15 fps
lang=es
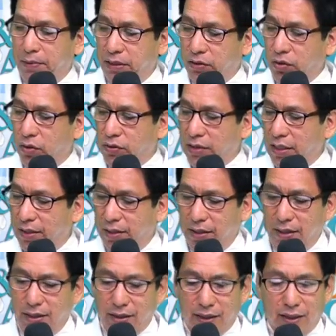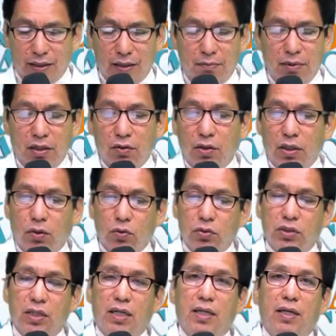preciosa que también nos
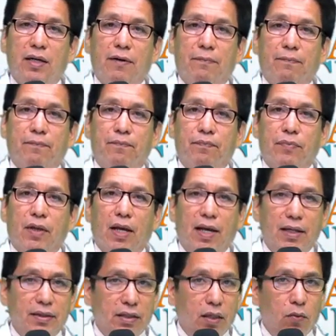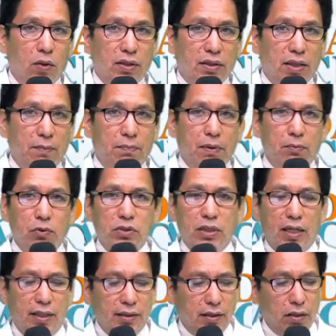escucha ahí en, en Ticuantepe. Mucha
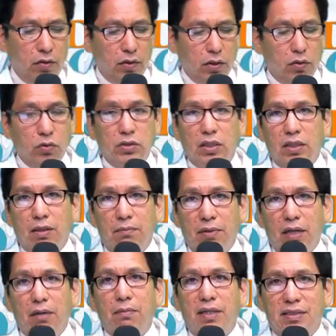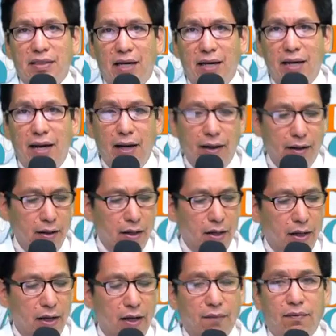gente nos escucha también en Masaya,
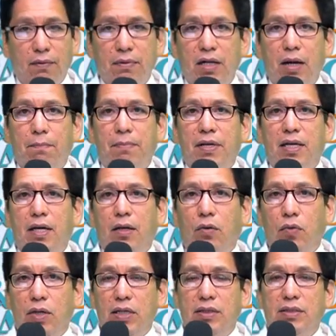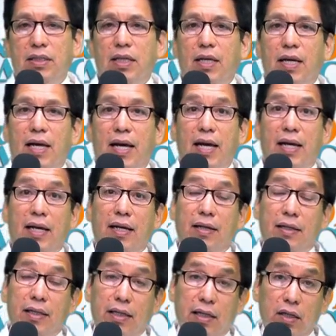la familia Peña Ruiz,
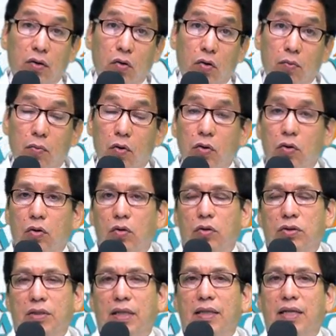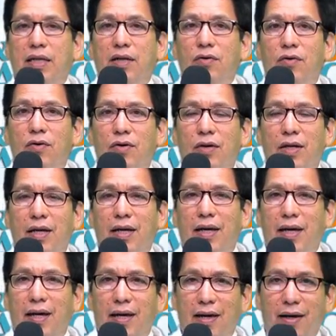en Niquinomo, los andinos,
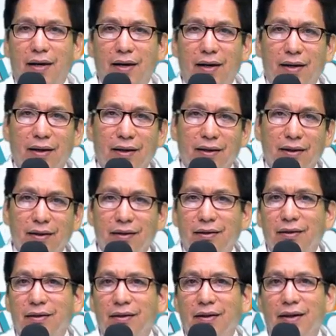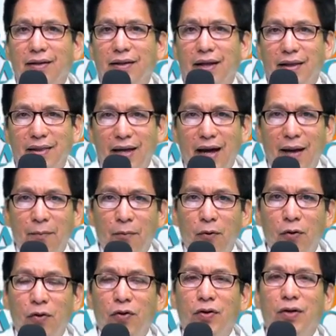en
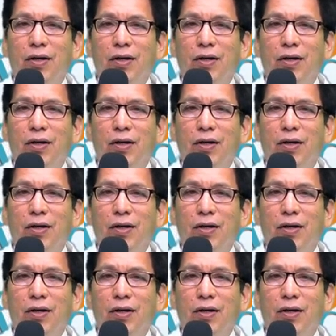Nandasmo,